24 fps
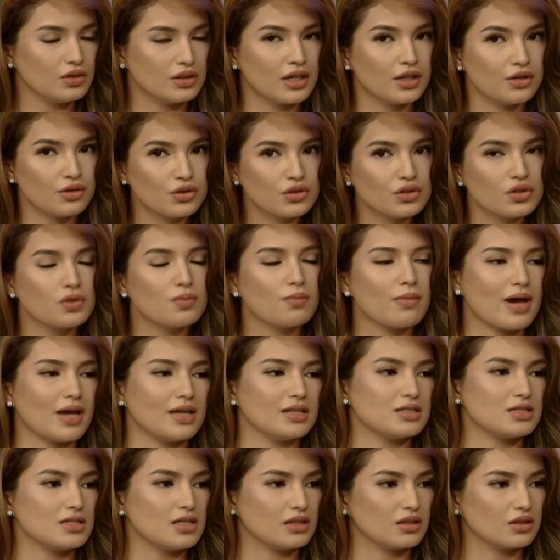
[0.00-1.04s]
ganun yung
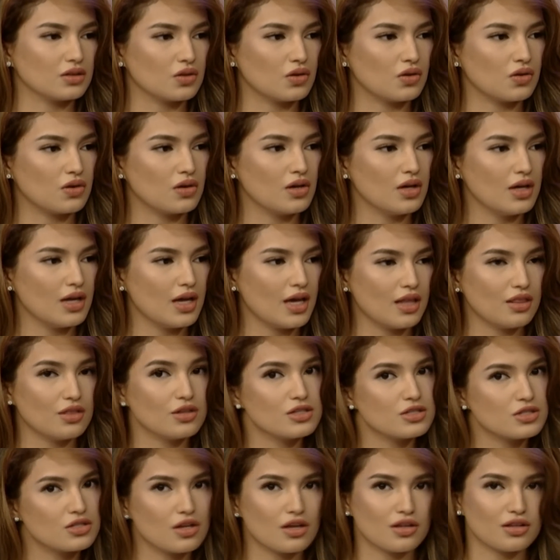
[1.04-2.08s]
mindset ko. And
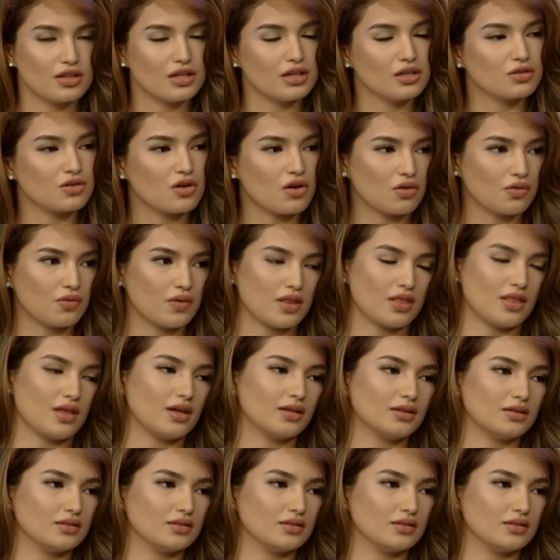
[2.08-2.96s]
there's nothing wrong with that.